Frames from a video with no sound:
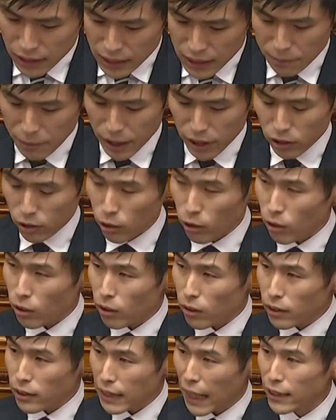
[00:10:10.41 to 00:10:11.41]
市民と
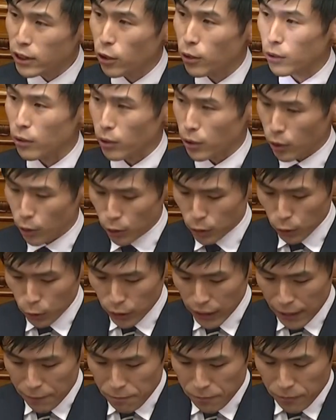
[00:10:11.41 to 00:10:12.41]
野党の共
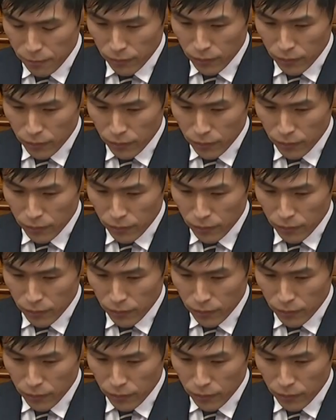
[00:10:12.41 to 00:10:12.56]
闘で、